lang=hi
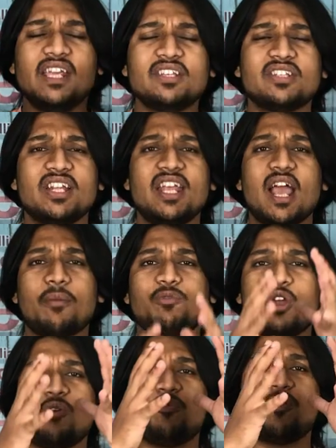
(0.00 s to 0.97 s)
इजिली आप
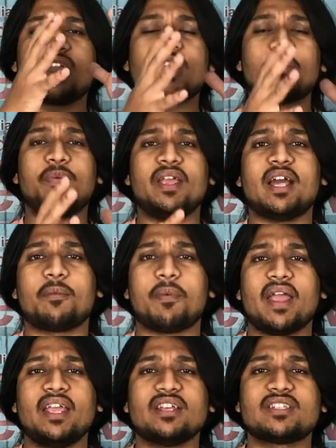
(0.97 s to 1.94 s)
जो है वर्क भी कर
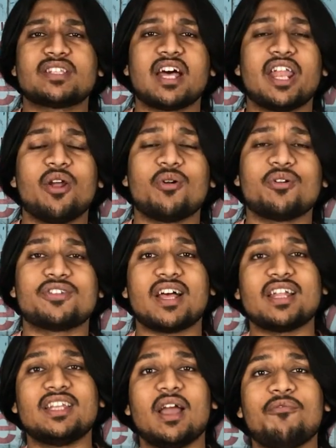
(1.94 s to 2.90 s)
पाएंगे सारे और
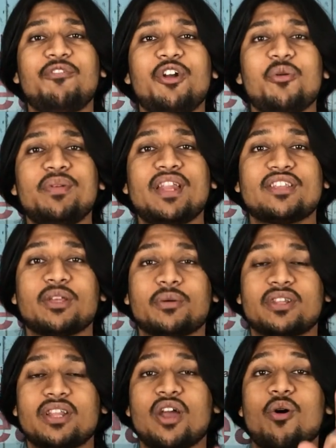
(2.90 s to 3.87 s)
साथ ही आप वीडियो भी देख
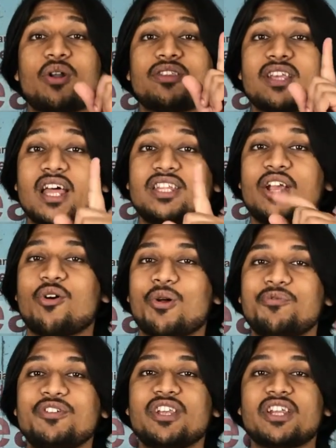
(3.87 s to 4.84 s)
सकते हैं और साथ ही एक
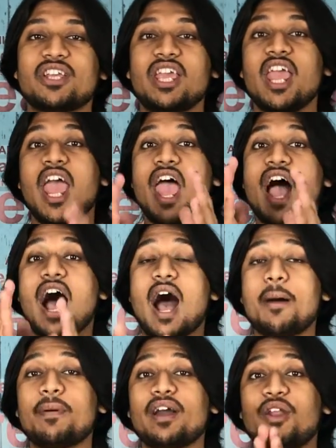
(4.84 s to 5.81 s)
और फीचर की
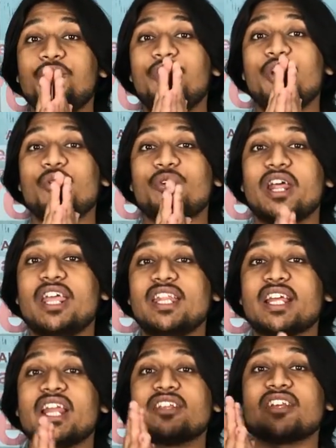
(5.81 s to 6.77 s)
आप अगर वीडियो नहीं देखना